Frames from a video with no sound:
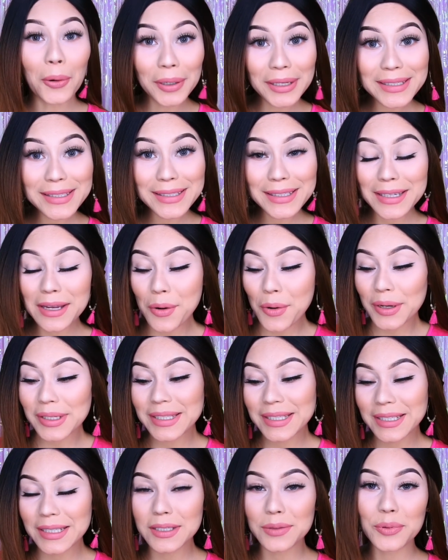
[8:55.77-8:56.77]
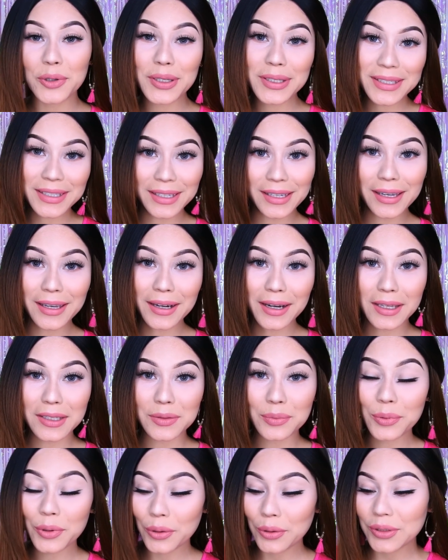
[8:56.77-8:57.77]
Ahora sí, ahora sí les voy a enseñar
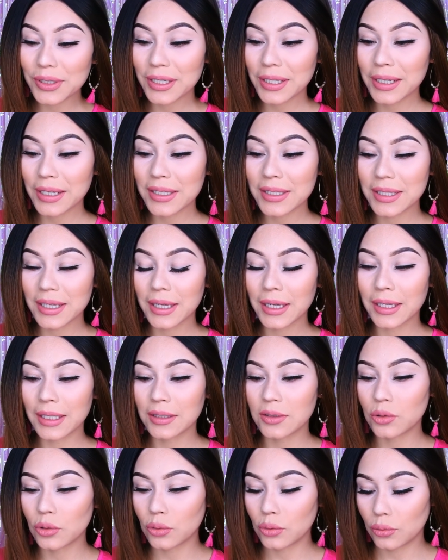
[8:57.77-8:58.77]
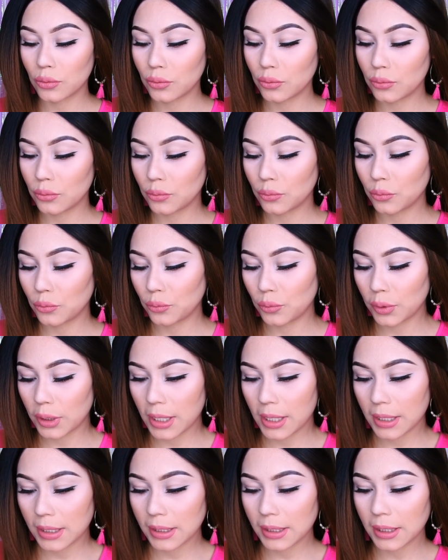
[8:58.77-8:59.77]
las brochas que son
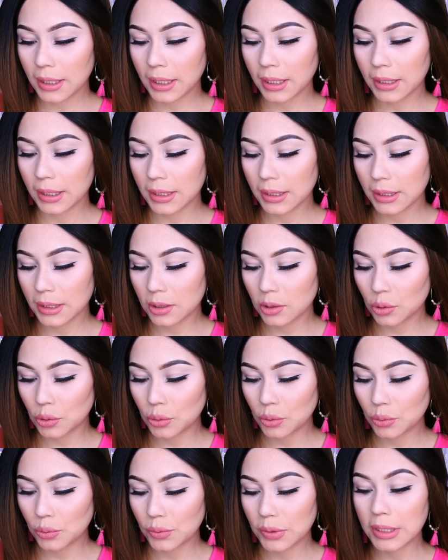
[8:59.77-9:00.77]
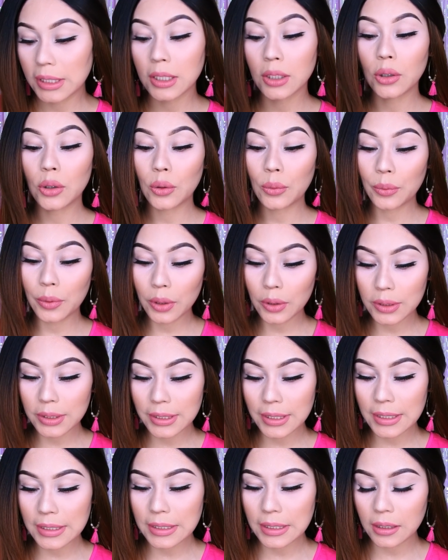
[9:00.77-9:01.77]
una, aquí son cinco
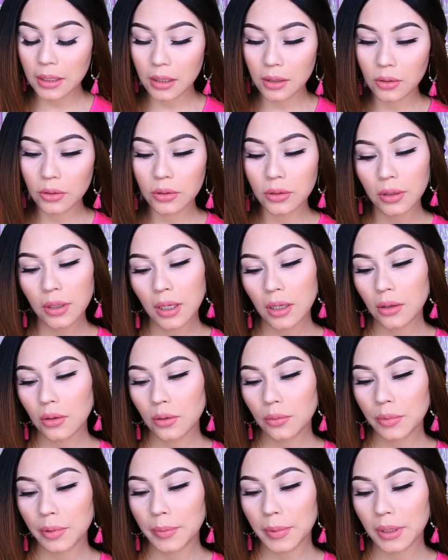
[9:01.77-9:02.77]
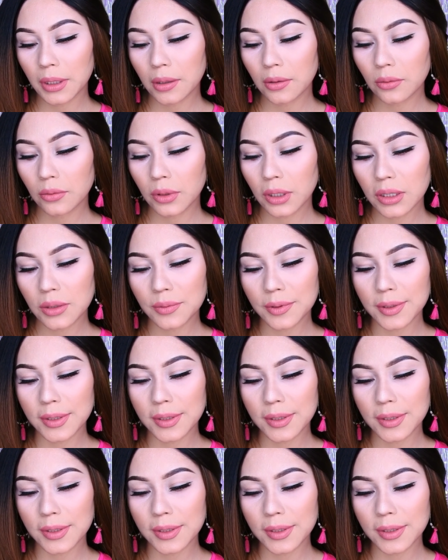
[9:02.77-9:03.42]
brochas y en el otro lado me mandaron unas